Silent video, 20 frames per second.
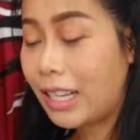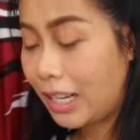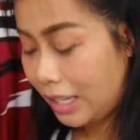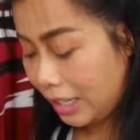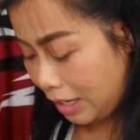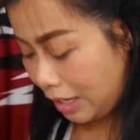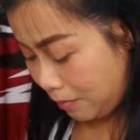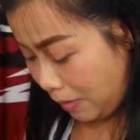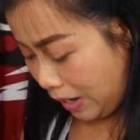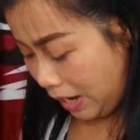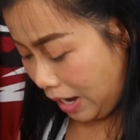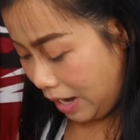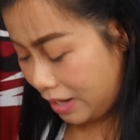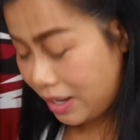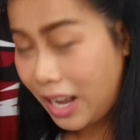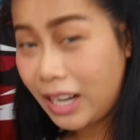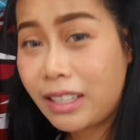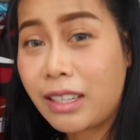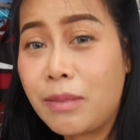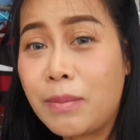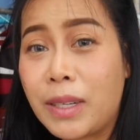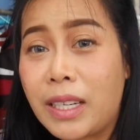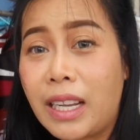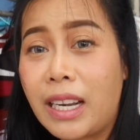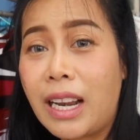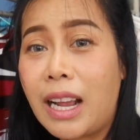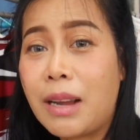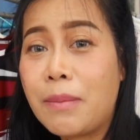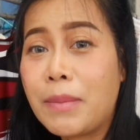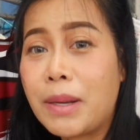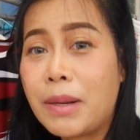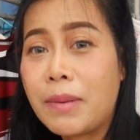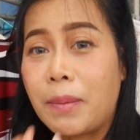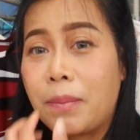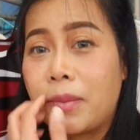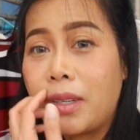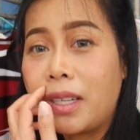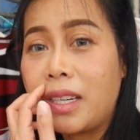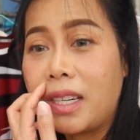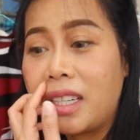ถ้ากินอยากกินเหมือนกันนะมันแบ
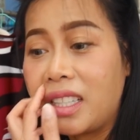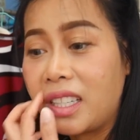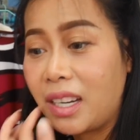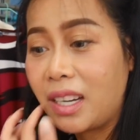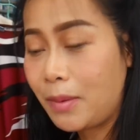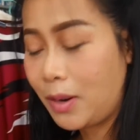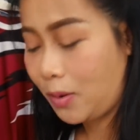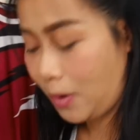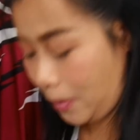บเป็นไง